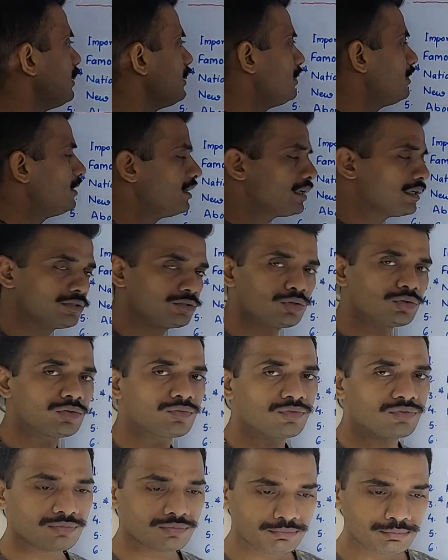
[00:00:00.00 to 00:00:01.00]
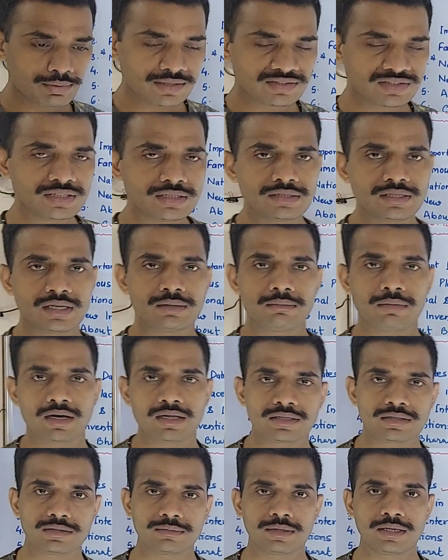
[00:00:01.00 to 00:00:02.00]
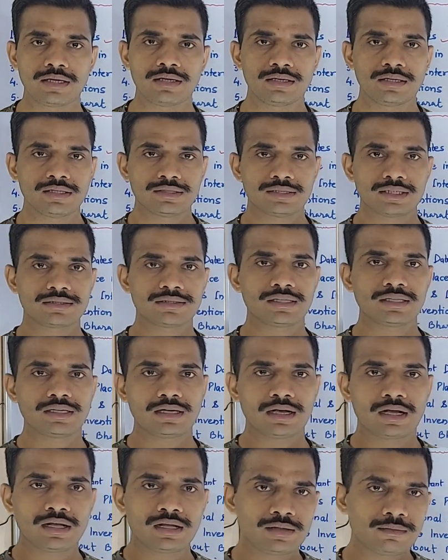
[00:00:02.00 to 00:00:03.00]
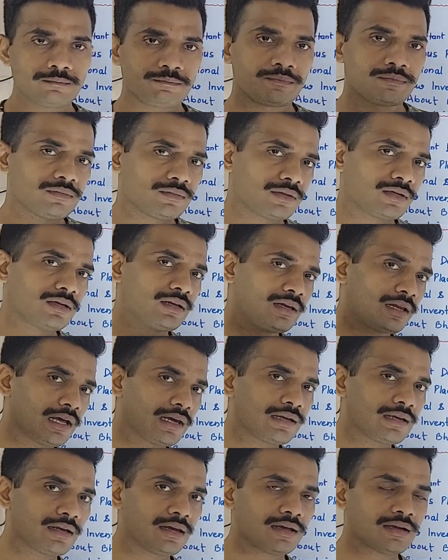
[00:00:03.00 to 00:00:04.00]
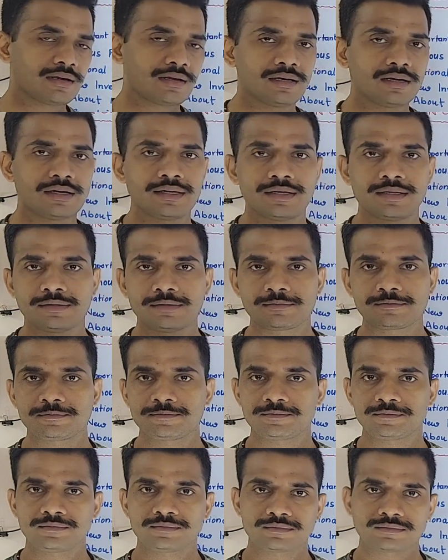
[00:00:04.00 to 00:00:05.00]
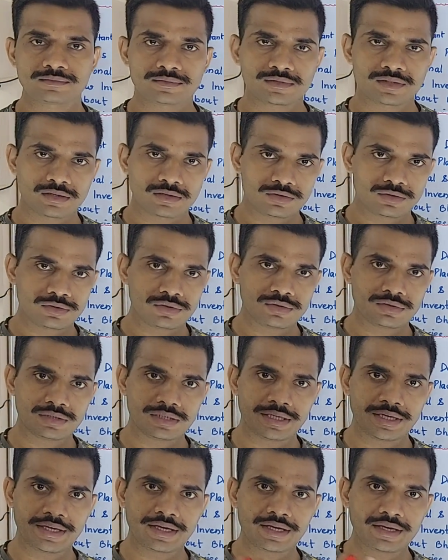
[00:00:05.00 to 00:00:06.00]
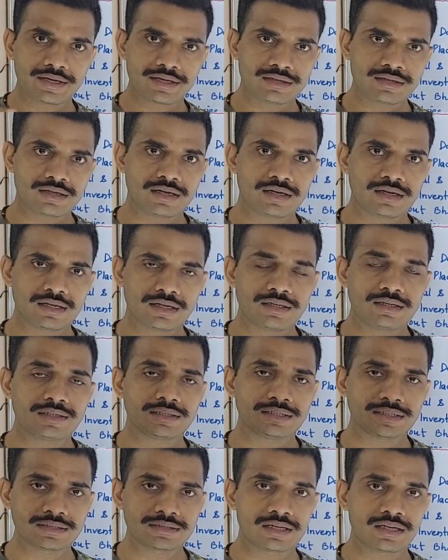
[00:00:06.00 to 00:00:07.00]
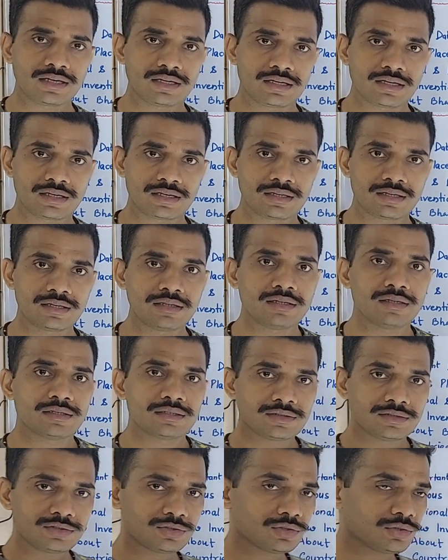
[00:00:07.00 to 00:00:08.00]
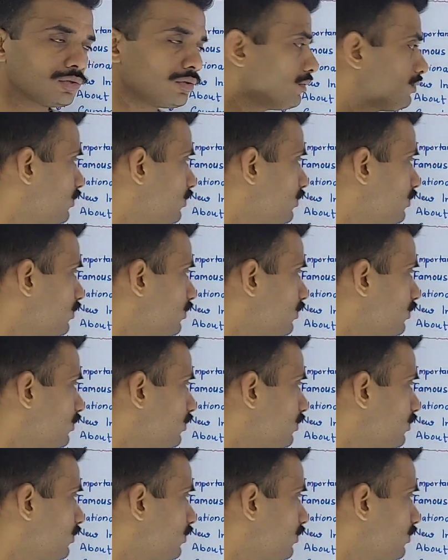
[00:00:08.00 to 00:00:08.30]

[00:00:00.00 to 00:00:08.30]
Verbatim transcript: इन इंडिया जो प्रसिद्ध हैं भारत में जैसे लाल किला कहाँ है तो इंडिया गेट कहाँ है इस तरीके के जो